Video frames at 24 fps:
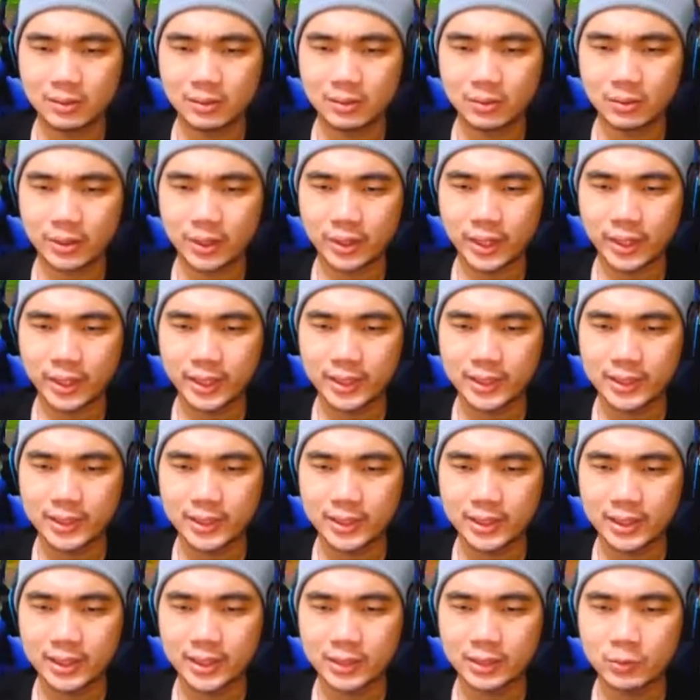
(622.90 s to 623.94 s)
oke
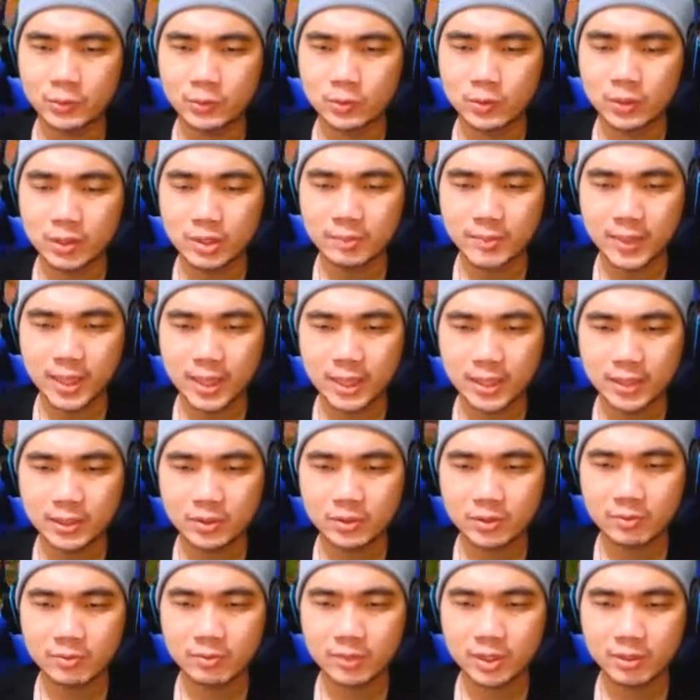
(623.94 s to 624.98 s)
kita dituntut kemana
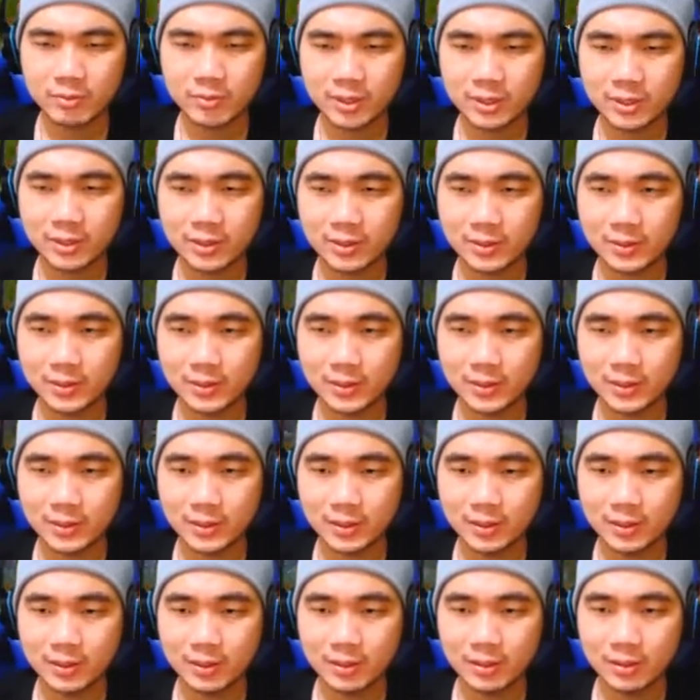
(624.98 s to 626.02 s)
itu teman-teman
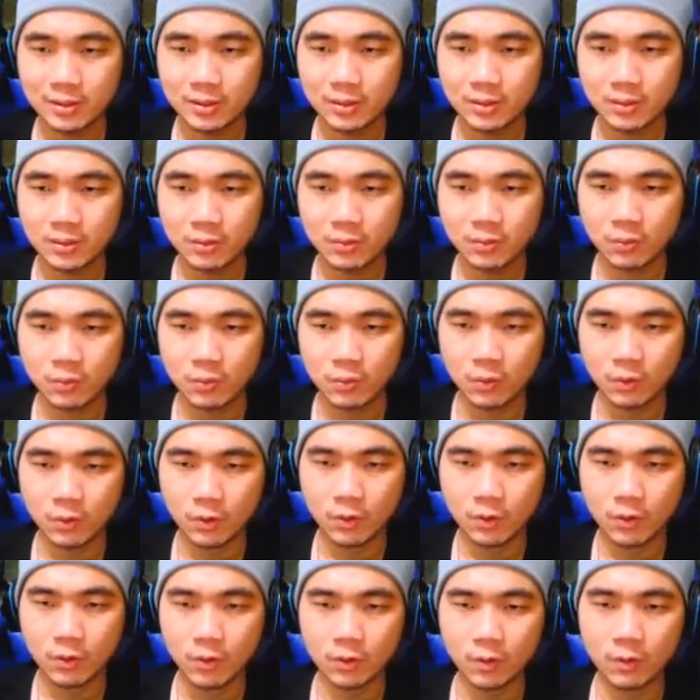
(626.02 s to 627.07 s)

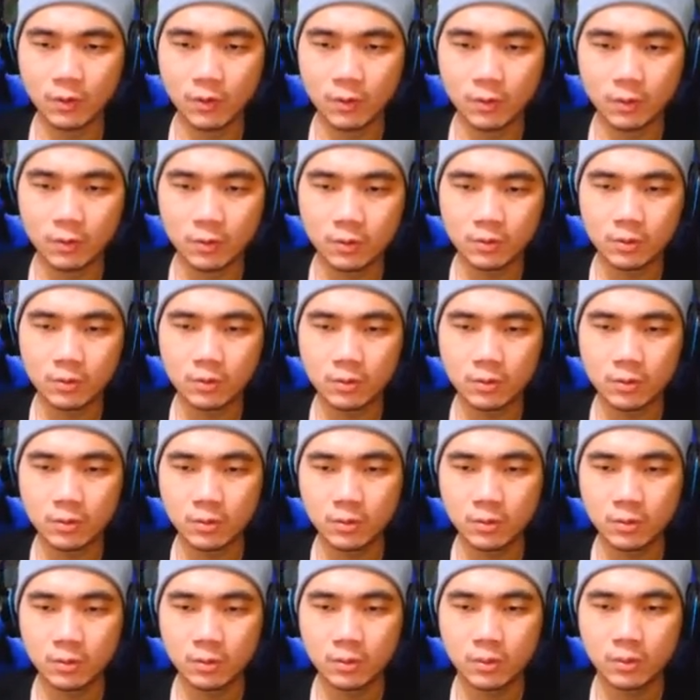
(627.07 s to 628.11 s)
wow
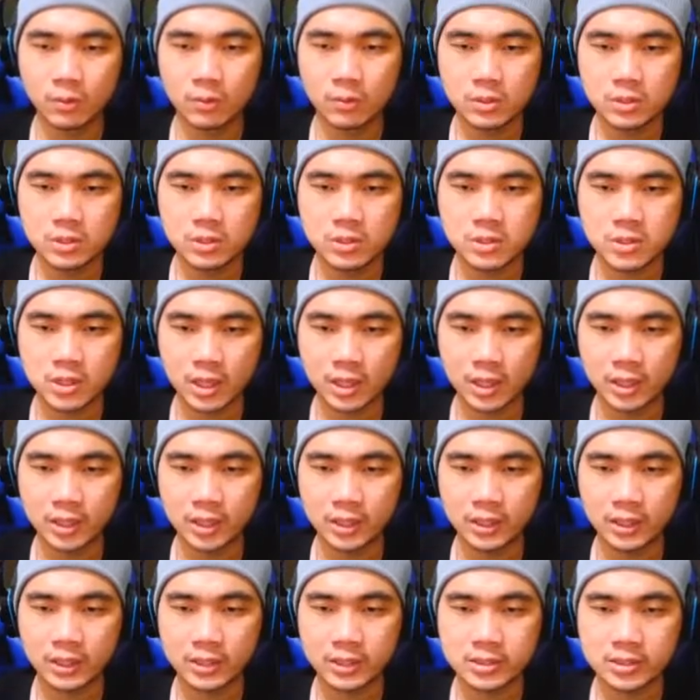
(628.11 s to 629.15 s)

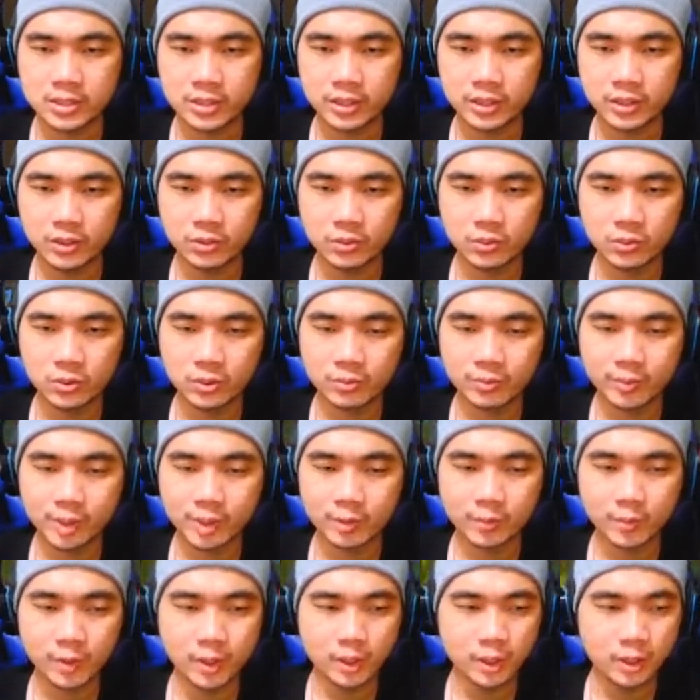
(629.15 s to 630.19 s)
jalan ke situ
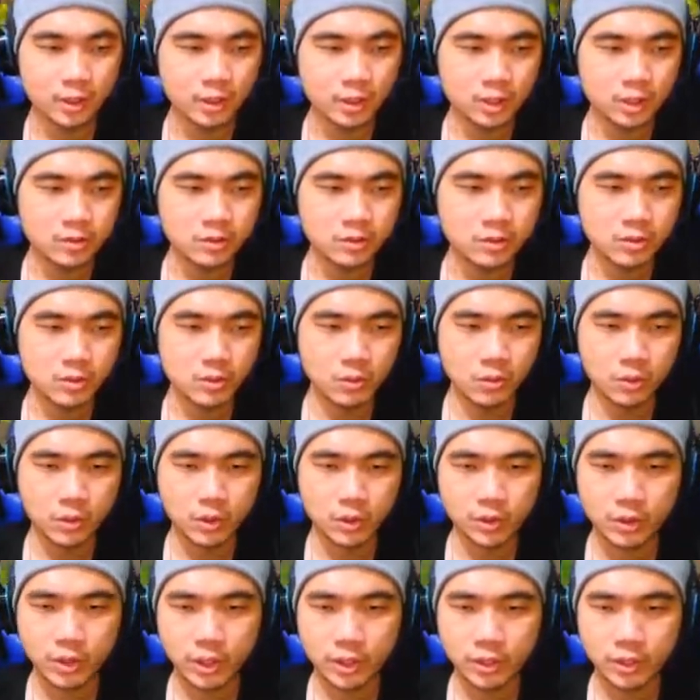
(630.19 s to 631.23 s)
teman-teman let's go
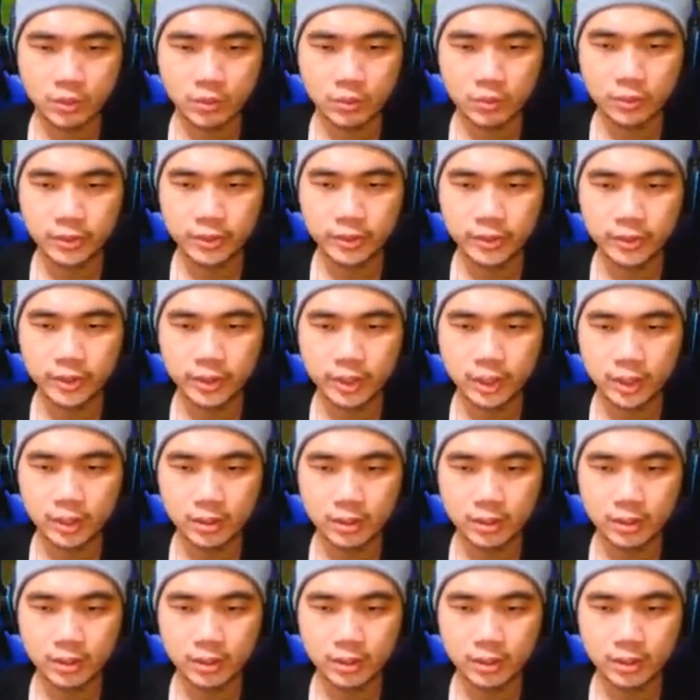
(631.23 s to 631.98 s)
kita ikutin ya